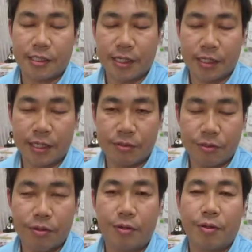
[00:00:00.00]
使っていく
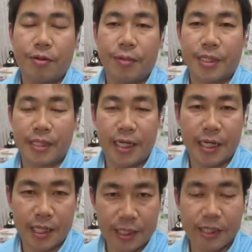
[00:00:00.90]
とまた平
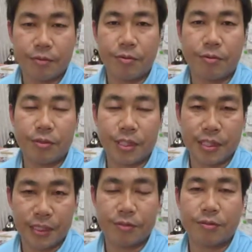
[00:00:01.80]
らになっていく方向に
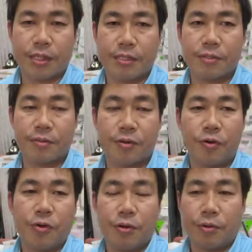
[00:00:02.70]
つけるのかそれと
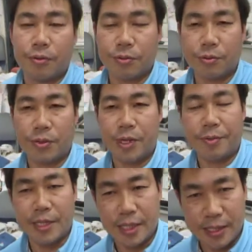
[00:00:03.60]
も音をあ
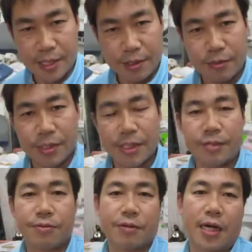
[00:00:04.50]
まり出さないようにつ
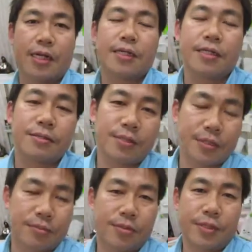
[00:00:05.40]
けるのかというよう
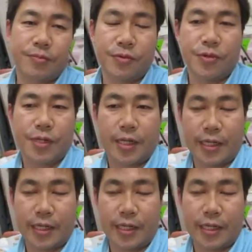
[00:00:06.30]
なところでも、